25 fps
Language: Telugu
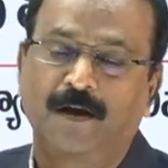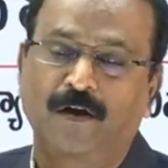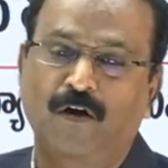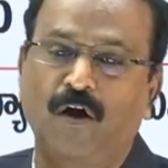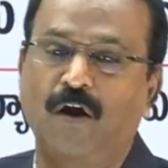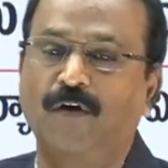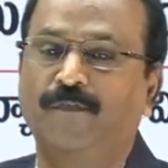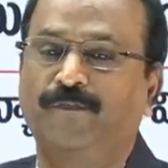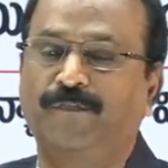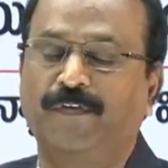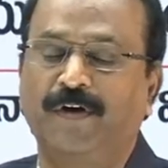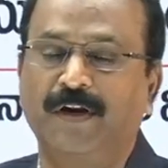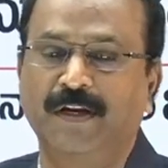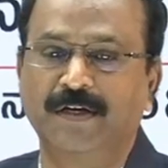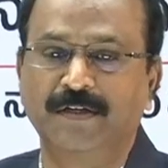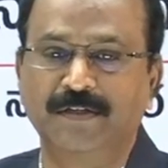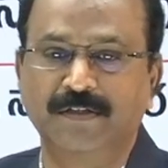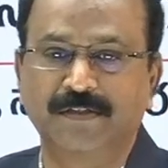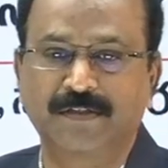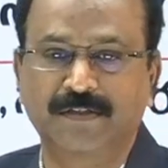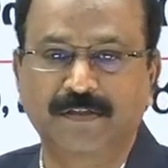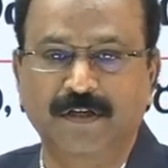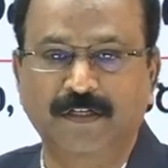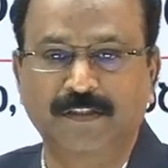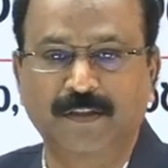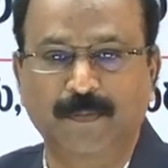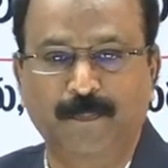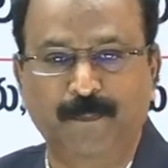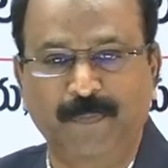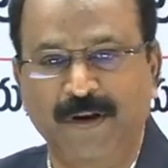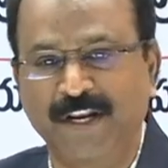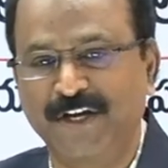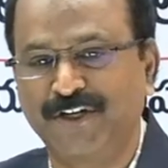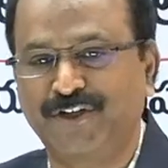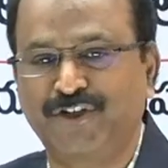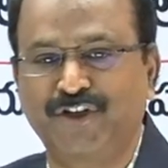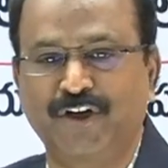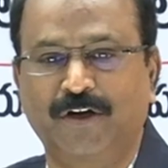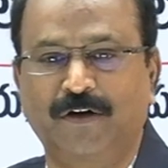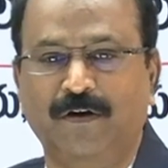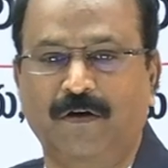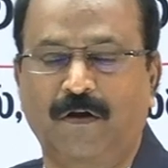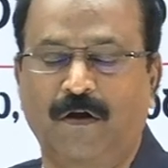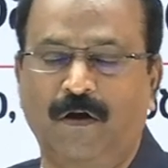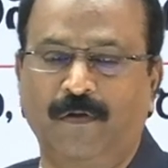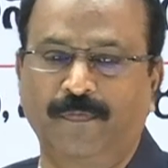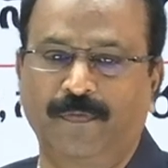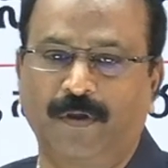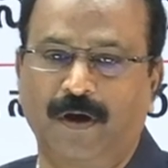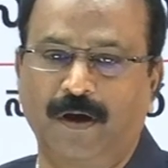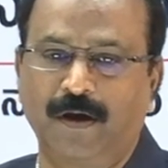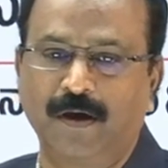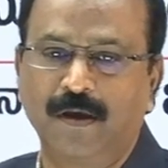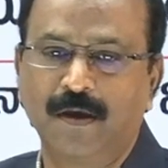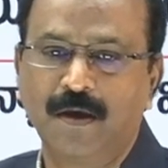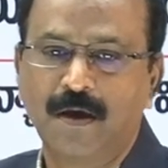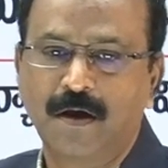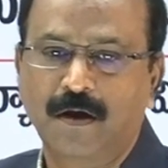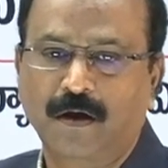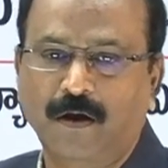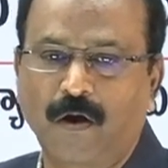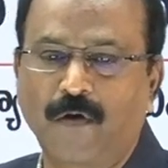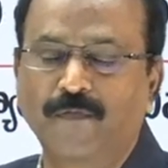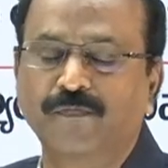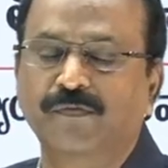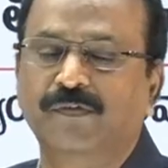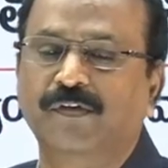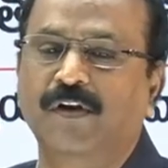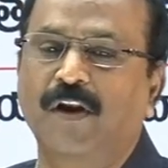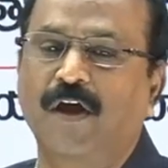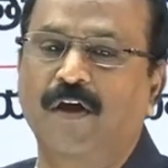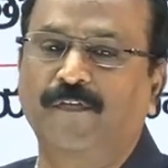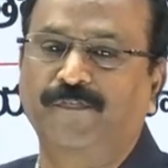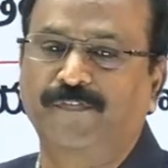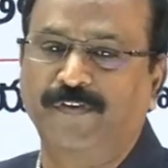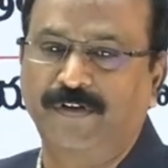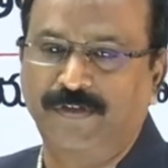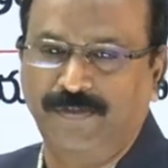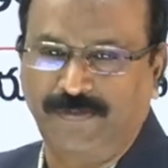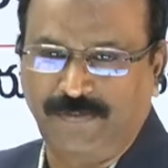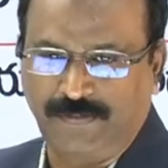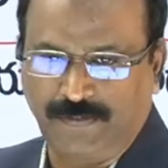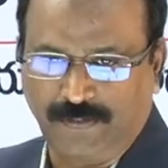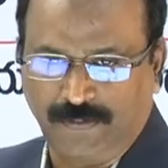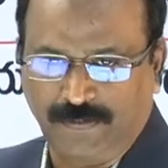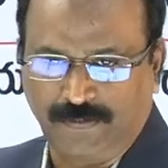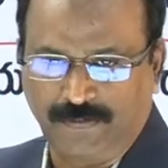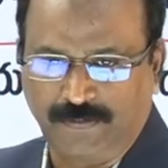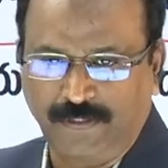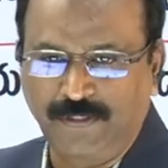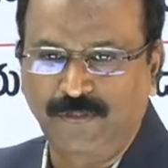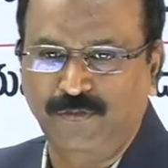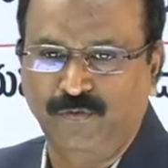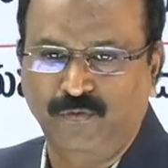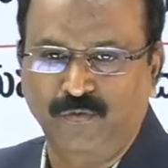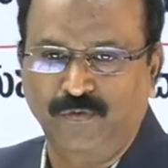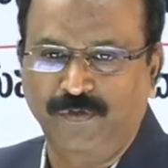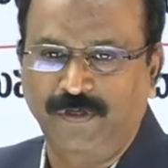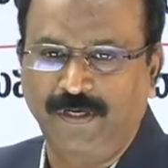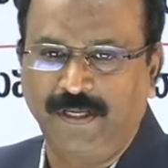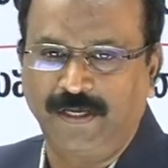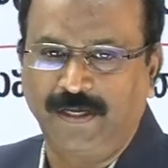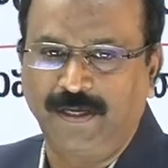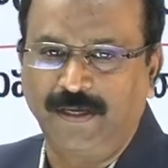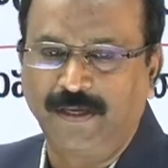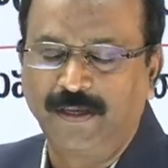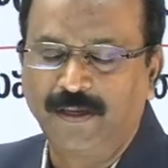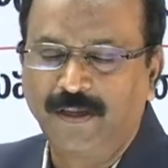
కాన్ఫిడెన్స్ ఆర్ ద ప్రెషర్ ఆన్ ద కౌన్సిల్ ఆఫ్ మినిస్టర్స్ తీసుకుంటే